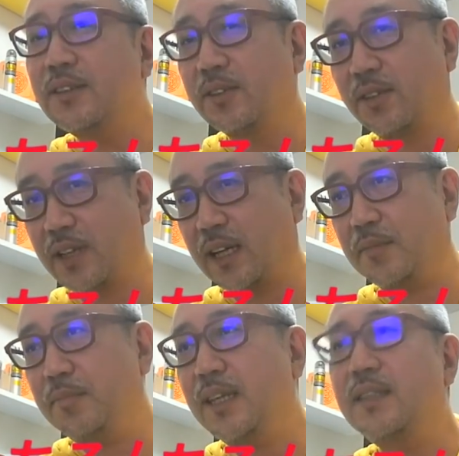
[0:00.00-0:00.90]
トとか、
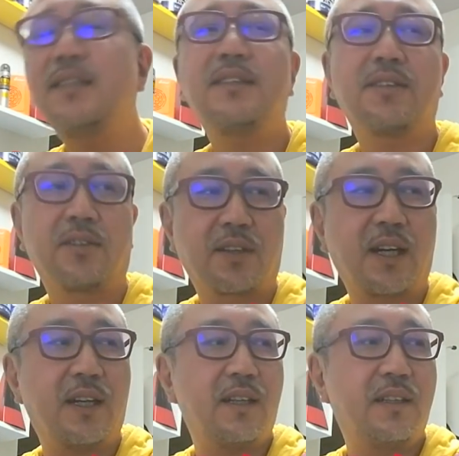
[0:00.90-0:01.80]
ベーシストと
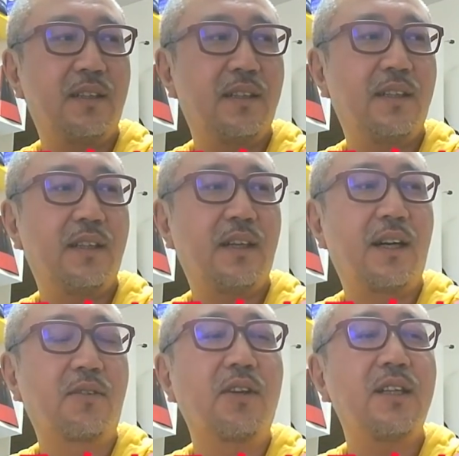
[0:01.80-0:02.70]
か、
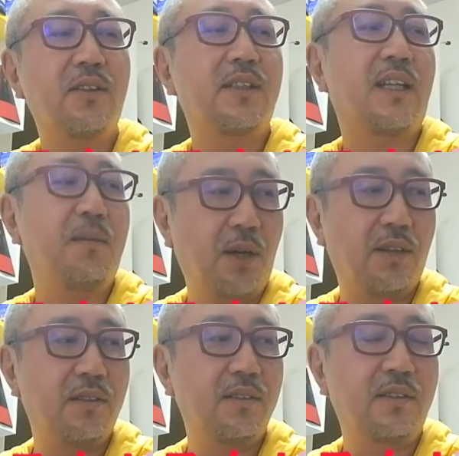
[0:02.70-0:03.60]
アコギ奏者でも、
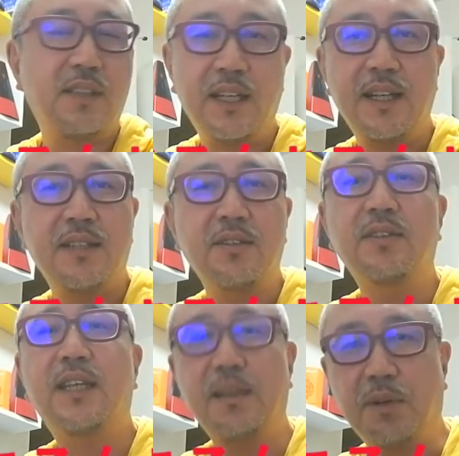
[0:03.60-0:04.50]
ウクレレ奏
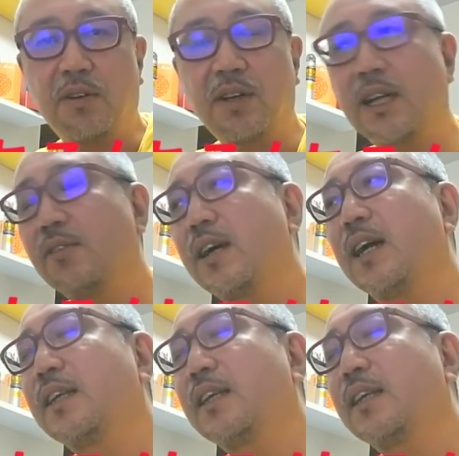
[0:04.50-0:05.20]
者でも、他の楽